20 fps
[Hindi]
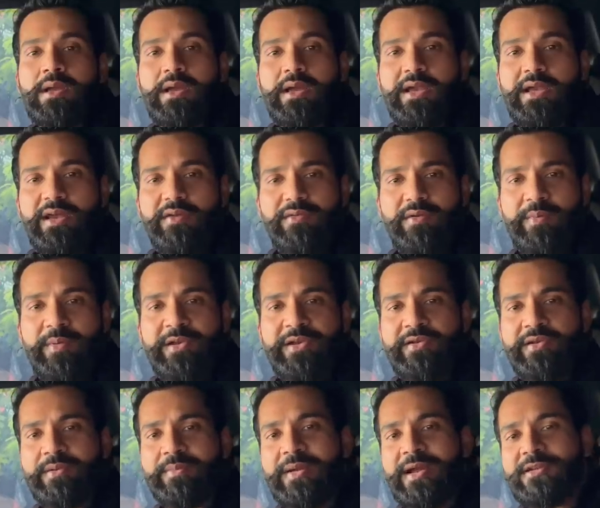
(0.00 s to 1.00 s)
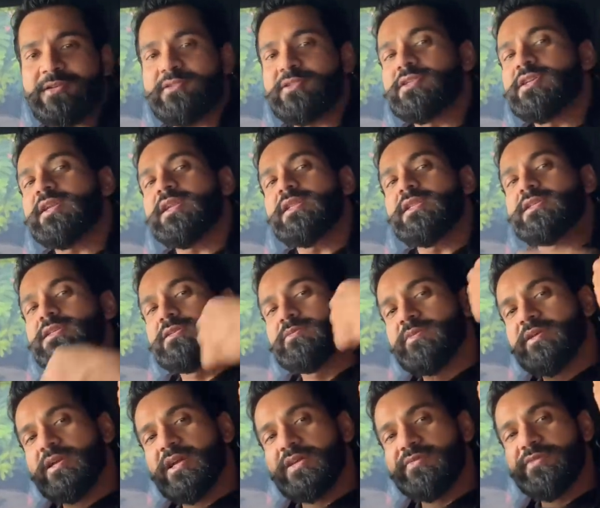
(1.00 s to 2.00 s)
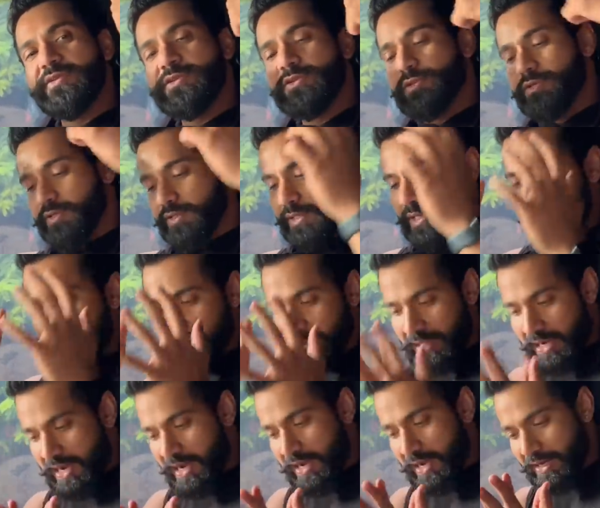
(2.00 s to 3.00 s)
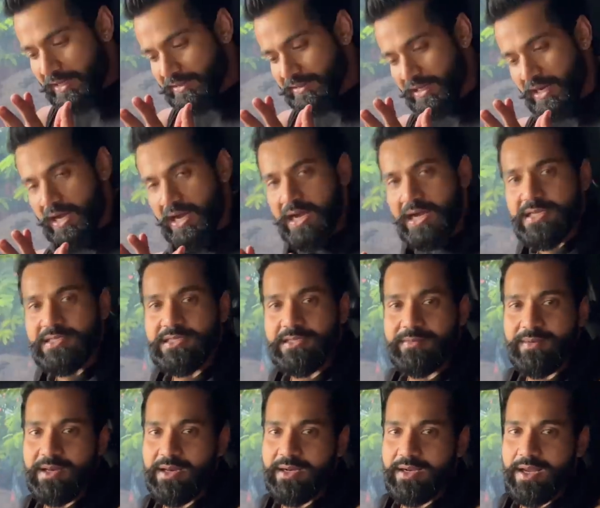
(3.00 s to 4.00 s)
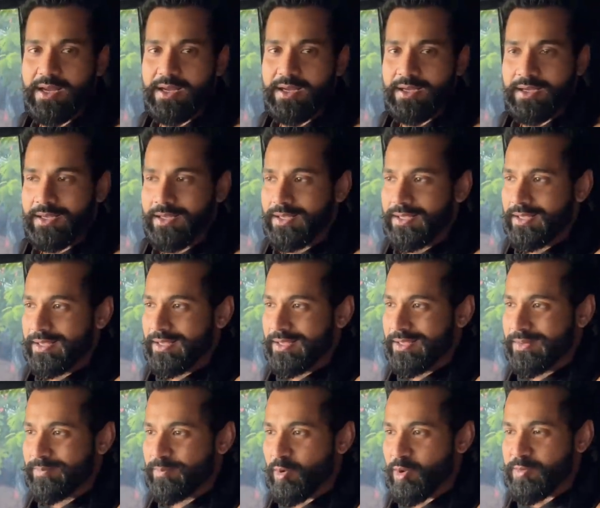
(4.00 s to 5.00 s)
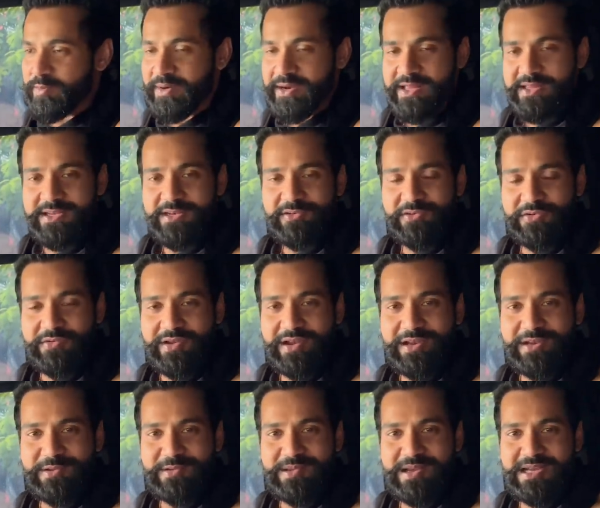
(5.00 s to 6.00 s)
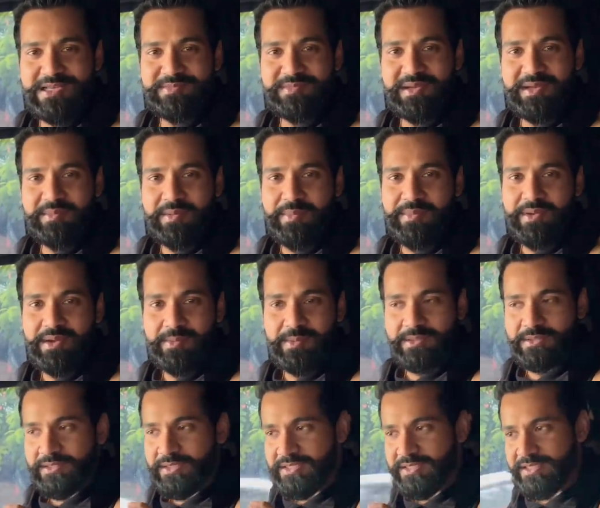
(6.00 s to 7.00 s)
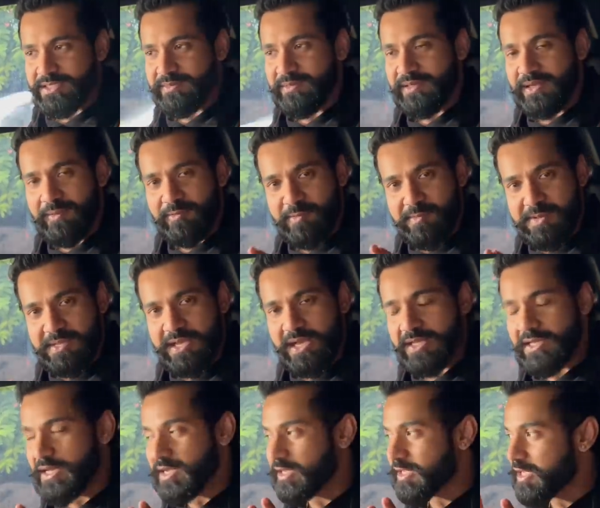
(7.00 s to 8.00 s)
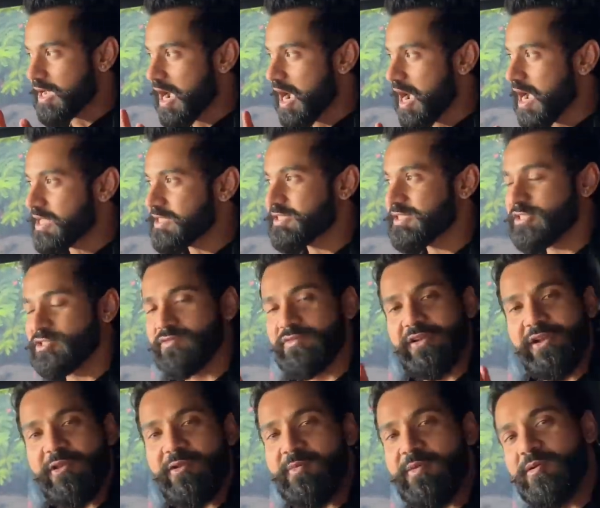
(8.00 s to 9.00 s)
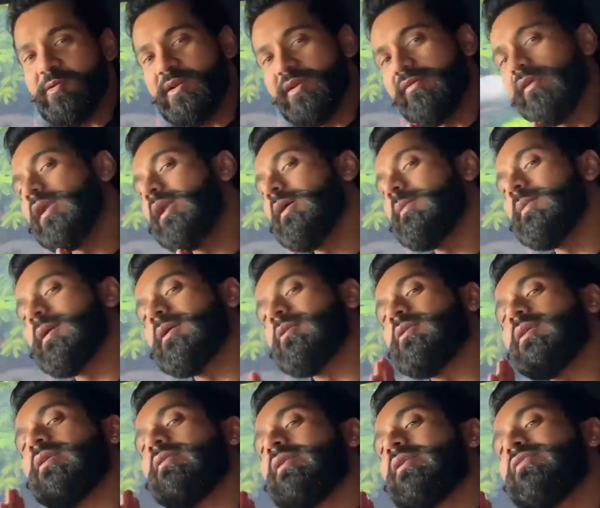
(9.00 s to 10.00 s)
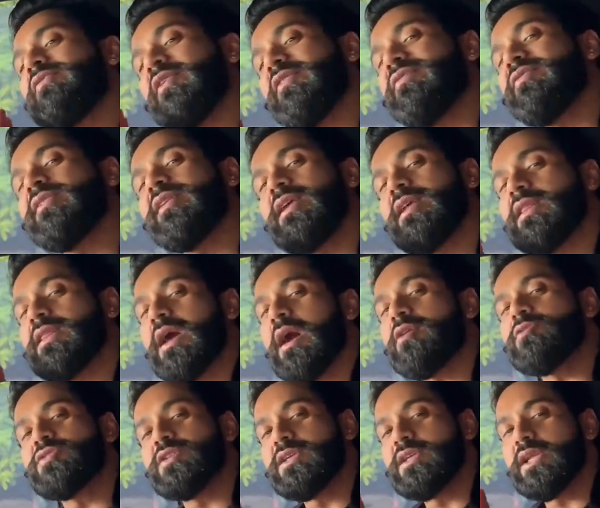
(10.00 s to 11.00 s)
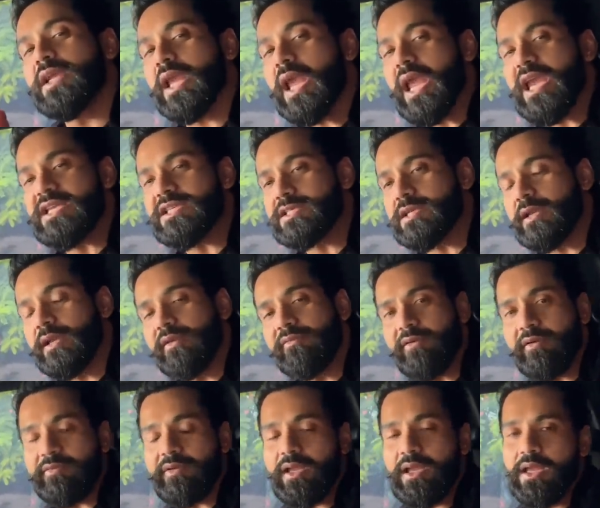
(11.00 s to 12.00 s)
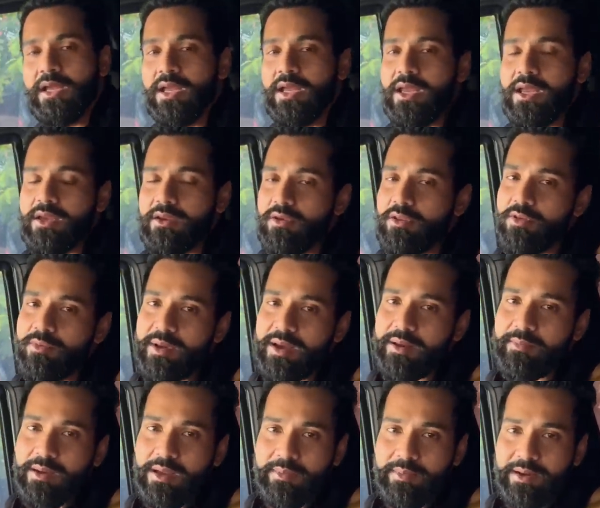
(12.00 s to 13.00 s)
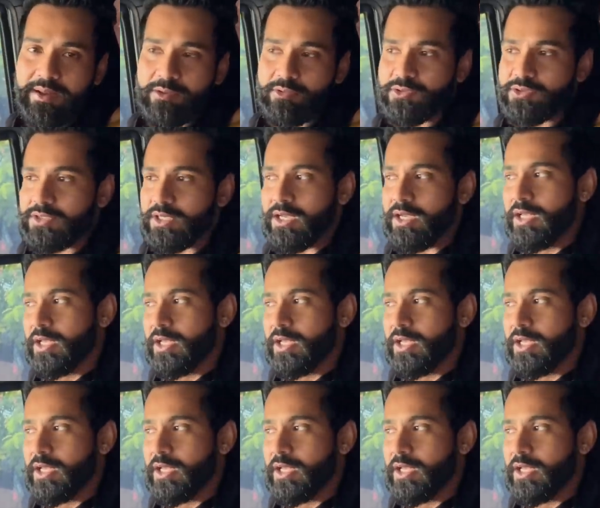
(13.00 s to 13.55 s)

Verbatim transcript: Hey everybody, welcome back to the channel. This is and guys, आज हमारा बहुत बढ़िया दिन होने वाला क्योंकि आज मेरी मम्मी का बर्थडे है जैसे मैंने आपको बताया था कि आज की जो वीडियो में होने वाला हमारा होने वाला फिफ्टी थाउजेंड कैश का गिव अवे क्योंकि तुम्हारा भाई बड़ा खुश है